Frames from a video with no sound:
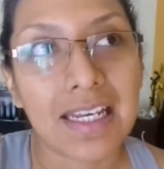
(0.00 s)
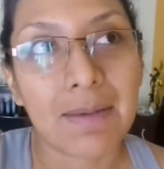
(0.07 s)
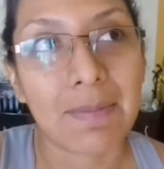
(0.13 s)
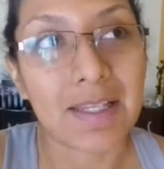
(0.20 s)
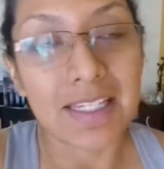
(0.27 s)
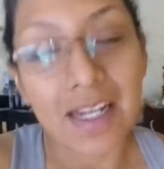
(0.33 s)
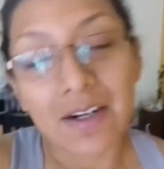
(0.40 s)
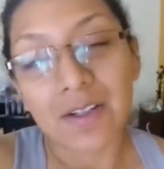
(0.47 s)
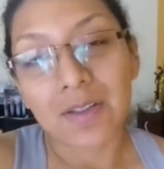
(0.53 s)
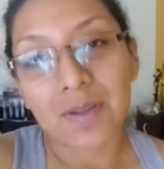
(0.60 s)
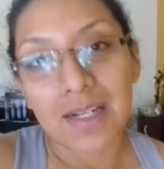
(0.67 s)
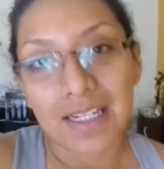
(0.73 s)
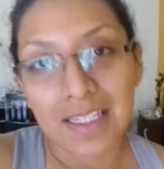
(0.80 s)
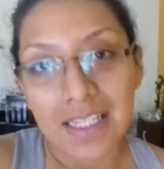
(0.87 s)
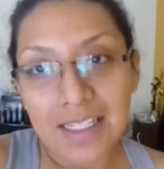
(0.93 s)
que pasaron
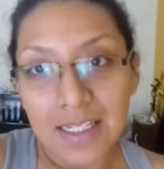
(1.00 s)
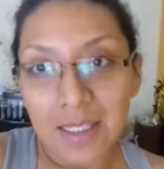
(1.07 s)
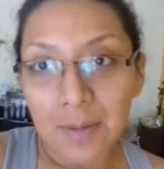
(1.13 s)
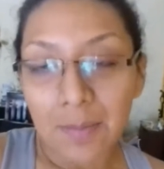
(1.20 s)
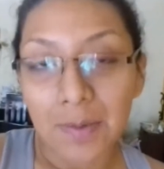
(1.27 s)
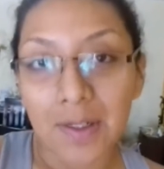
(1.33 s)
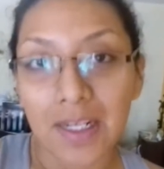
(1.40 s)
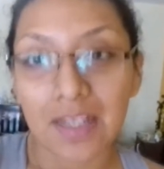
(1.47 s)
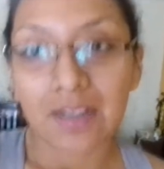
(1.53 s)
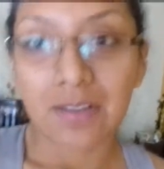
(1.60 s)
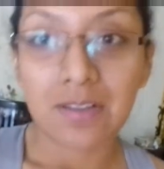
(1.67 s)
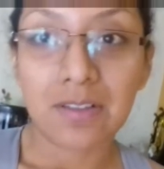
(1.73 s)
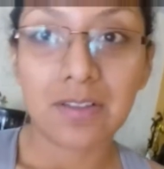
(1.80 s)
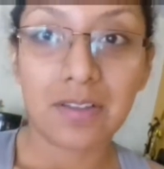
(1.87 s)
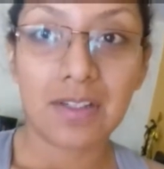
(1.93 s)
durante ese tiempo que
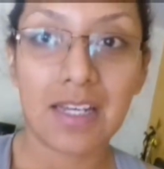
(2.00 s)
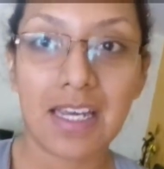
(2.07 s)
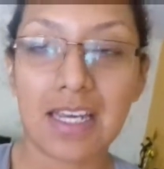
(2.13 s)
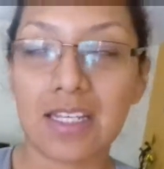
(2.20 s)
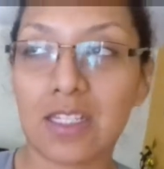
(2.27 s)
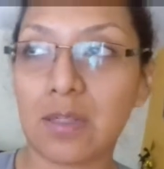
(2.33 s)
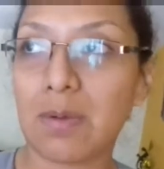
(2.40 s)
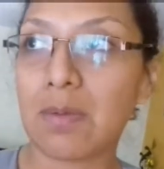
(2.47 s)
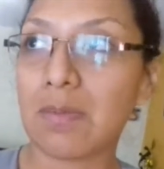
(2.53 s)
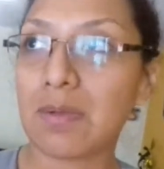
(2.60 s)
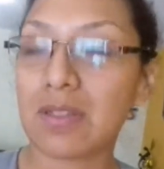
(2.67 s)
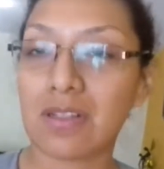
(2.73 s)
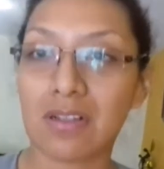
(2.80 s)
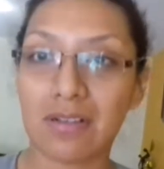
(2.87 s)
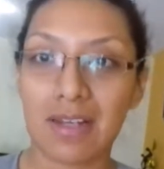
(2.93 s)
no eh,
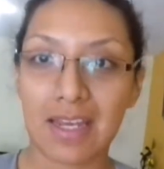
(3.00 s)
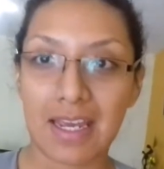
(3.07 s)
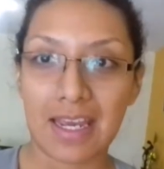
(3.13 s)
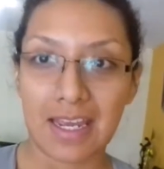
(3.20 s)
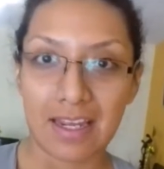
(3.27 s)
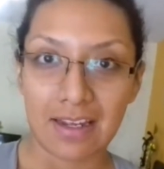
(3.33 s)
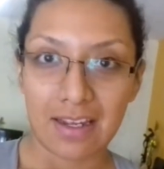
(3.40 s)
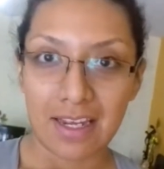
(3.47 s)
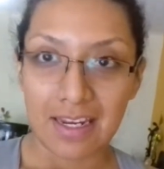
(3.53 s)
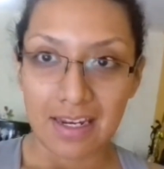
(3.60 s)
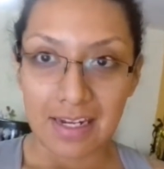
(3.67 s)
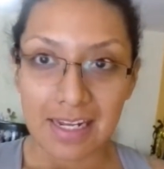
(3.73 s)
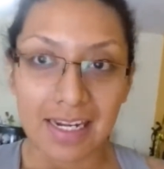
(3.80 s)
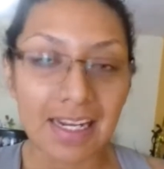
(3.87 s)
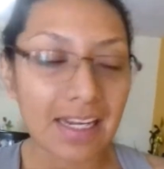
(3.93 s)
estuvimos eh, en
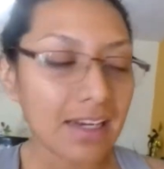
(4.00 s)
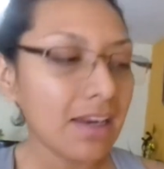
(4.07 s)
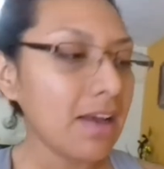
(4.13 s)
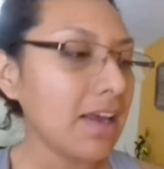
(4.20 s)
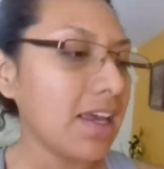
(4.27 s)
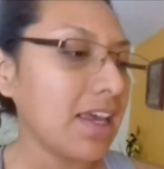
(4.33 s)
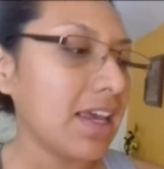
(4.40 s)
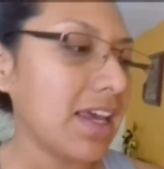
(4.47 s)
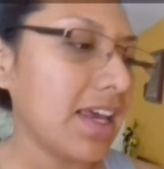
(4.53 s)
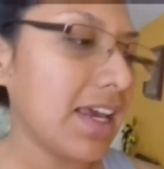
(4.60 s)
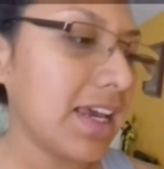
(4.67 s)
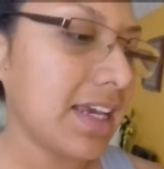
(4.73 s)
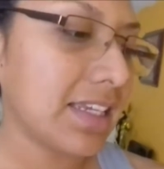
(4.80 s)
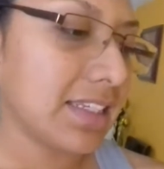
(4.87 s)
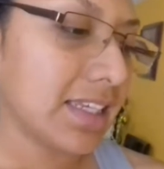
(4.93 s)
el canal,
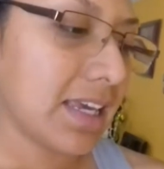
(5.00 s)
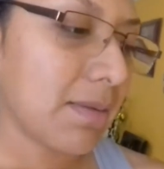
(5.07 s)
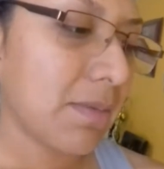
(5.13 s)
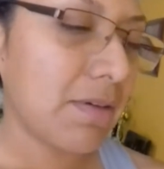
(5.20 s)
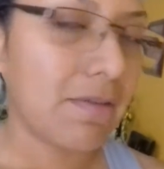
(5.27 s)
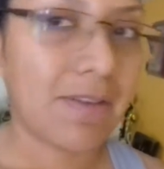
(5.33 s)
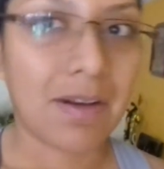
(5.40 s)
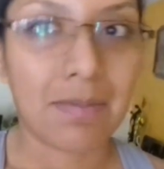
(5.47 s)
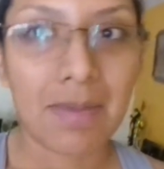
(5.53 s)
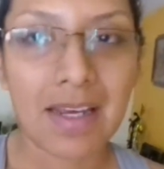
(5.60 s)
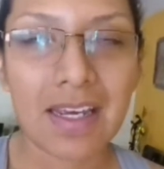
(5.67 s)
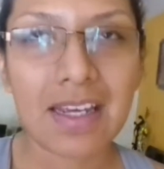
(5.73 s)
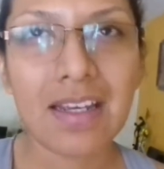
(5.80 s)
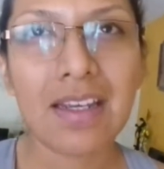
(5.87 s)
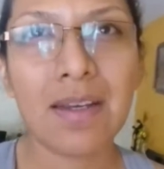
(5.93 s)
es que me
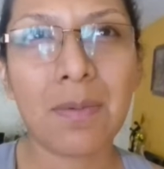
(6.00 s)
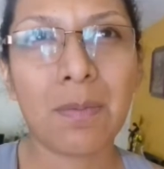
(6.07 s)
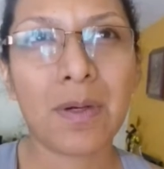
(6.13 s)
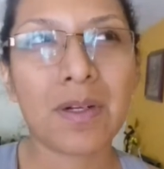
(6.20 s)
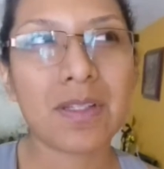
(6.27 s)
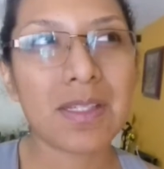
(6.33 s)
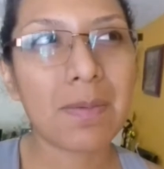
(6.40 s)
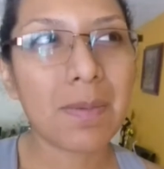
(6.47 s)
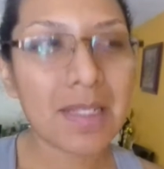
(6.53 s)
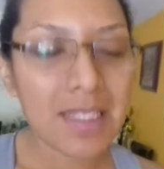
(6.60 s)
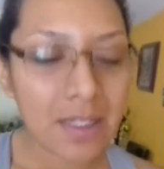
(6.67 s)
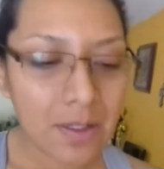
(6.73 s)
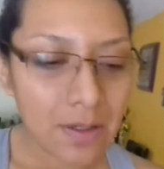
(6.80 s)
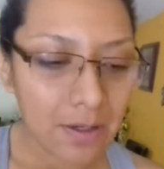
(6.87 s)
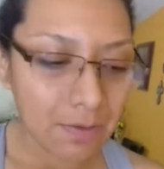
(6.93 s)
enfermé. Bueno, siempre he
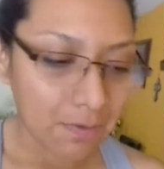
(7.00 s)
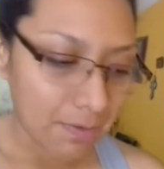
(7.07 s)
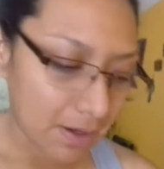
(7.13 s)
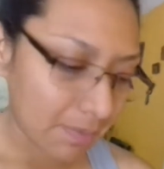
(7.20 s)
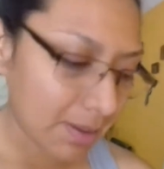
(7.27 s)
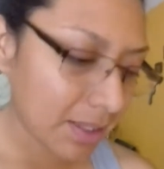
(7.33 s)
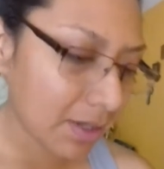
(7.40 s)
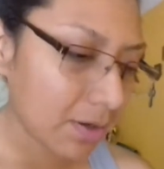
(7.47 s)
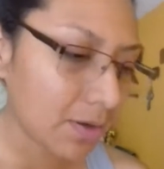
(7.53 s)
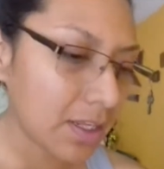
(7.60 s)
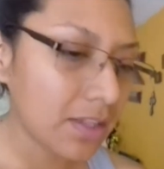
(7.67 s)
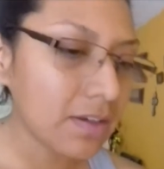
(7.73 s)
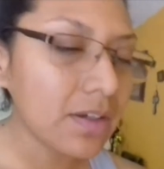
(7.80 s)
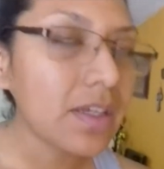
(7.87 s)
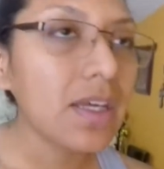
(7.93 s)
estado enferma del
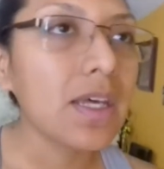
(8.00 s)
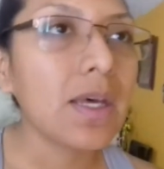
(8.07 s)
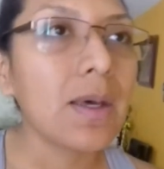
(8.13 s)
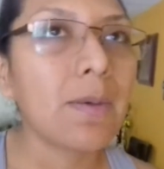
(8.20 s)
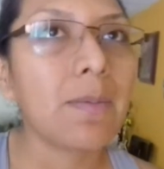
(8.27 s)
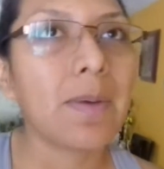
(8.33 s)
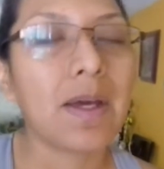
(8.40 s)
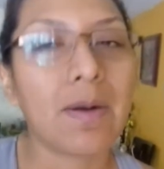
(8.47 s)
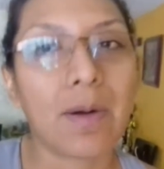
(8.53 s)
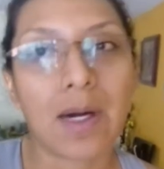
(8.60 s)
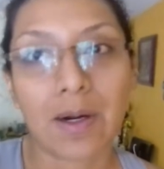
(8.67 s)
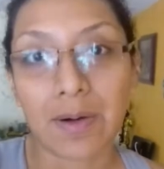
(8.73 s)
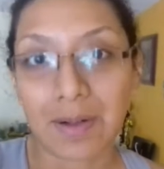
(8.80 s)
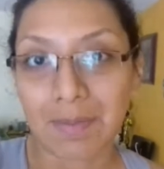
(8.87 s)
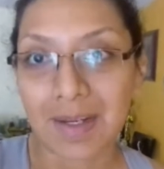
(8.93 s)
oído, pero
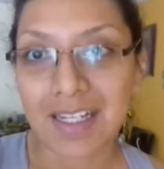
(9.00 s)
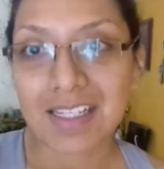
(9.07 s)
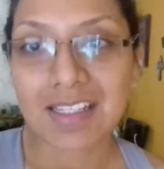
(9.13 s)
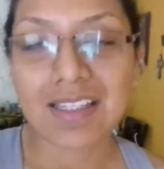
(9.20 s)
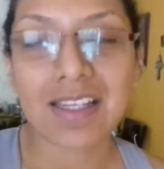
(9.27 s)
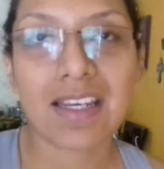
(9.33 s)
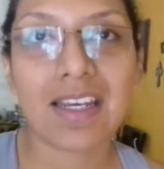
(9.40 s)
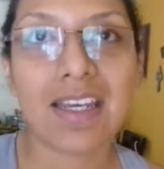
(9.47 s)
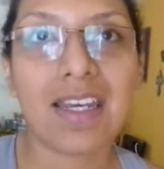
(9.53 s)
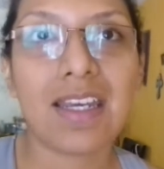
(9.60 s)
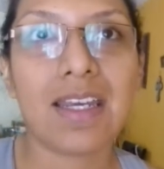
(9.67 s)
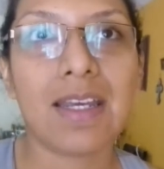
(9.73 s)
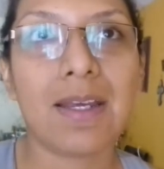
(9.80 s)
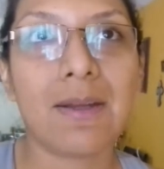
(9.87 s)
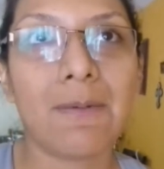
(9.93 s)
ahora más.
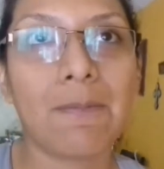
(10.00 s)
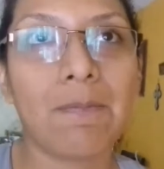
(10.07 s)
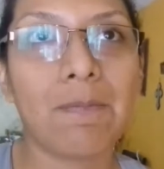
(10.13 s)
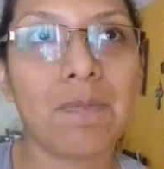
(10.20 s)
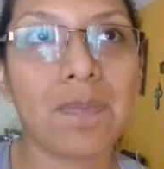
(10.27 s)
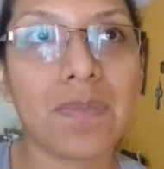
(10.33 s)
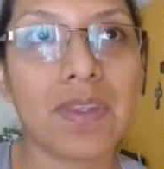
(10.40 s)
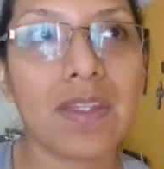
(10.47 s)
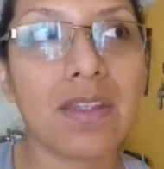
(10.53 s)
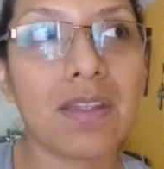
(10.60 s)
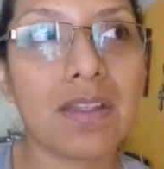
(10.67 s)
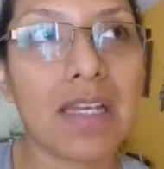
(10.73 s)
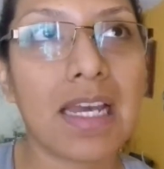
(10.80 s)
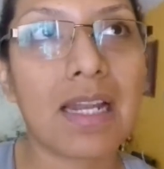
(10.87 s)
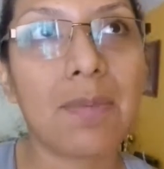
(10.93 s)
Y mm,
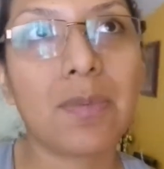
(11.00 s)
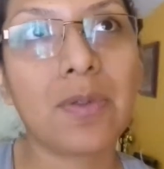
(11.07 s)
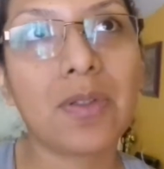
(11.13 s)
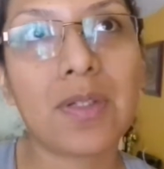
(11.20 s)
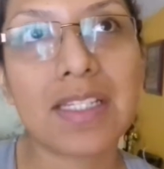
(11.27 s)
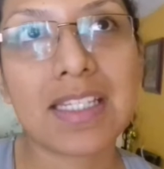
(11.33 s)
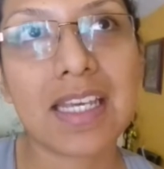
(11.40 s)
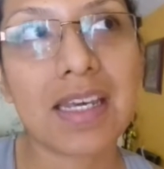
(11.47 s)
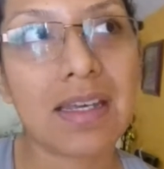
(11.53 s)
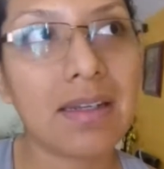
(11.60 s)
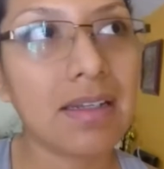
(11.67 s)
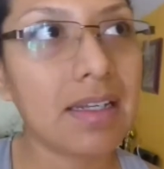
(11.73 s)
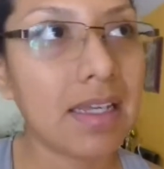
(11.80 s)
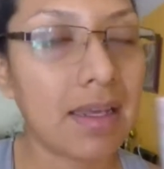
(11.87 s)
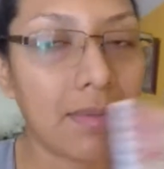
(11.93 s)
el punto es
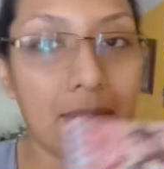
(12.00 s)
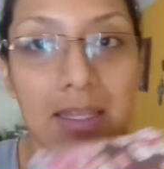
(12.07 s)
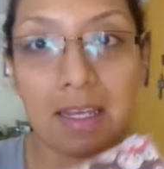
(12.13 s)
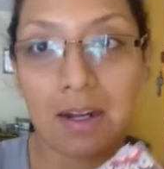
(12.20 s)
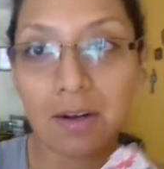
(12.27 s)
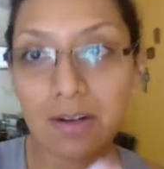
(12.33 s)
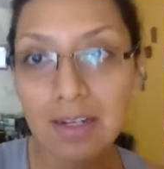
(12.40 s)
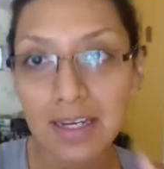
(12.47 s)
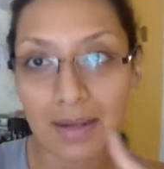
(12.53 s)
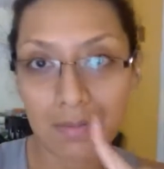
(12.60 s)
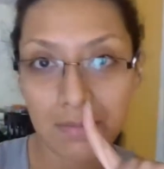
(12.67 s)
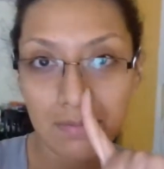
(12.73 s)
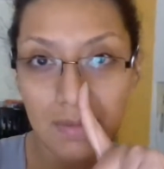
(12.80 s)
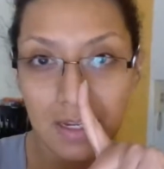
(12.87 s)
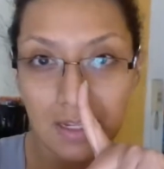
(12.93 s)
que eh, me dijeron
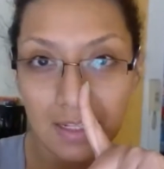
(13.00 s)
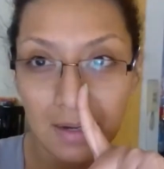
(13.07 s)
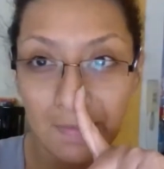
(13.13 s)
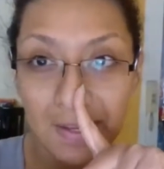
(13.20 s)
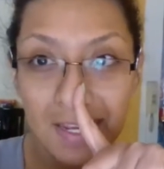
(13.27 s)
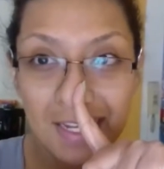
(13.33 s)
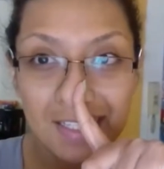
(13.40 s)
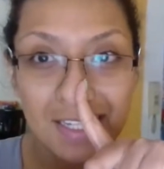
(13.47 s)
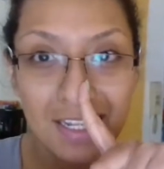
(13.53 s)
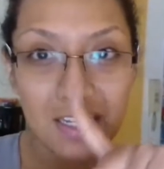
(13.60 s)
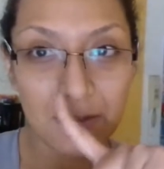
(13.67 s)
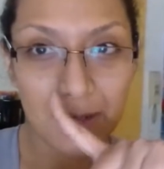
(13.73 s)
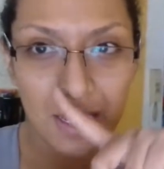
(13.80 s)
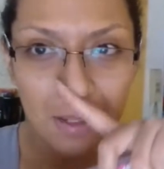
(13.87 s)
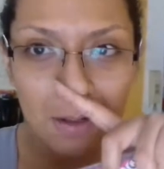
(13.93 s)
que mi tabique está
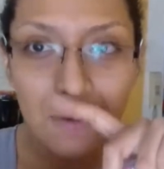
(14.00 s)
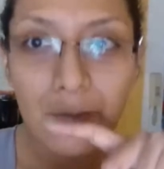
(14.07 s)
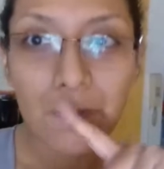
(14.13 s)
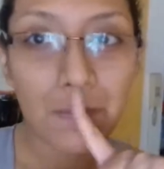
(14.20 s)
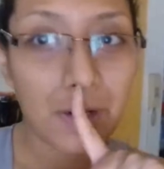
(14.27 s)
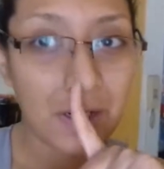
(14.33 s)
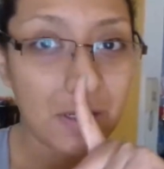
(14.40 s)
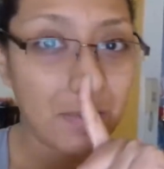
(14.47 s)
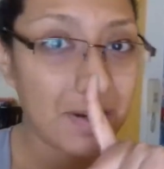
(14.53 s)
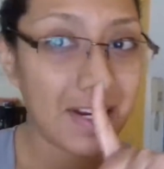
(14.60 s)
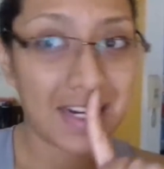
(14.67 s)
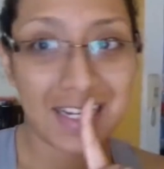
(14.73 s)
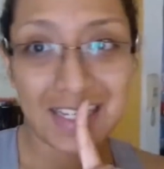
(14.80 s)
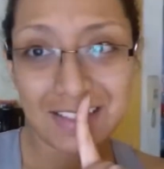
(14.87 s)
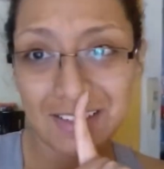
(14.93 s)
desviado, por eso mi
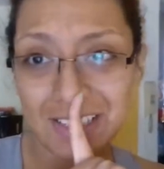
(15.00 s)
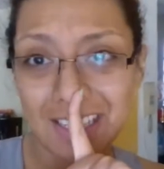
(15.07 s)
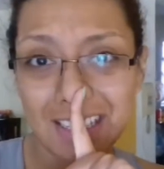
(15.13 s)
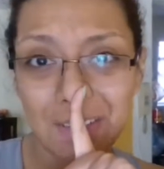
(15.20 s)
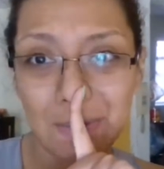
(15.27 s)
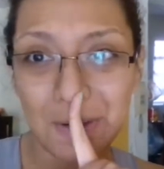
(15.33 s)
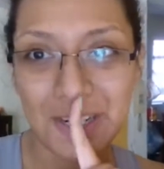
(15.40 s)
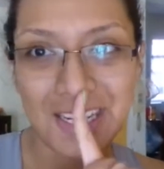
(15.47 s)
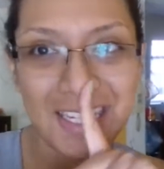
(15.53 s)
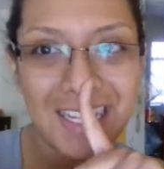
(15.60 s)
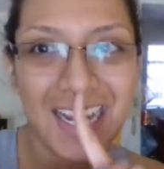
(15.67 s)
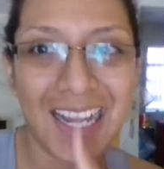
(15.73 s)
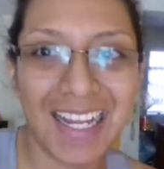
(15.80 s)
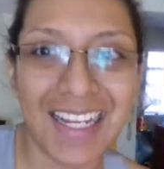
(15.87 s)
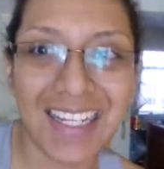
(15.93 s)
nariz no está tan bonita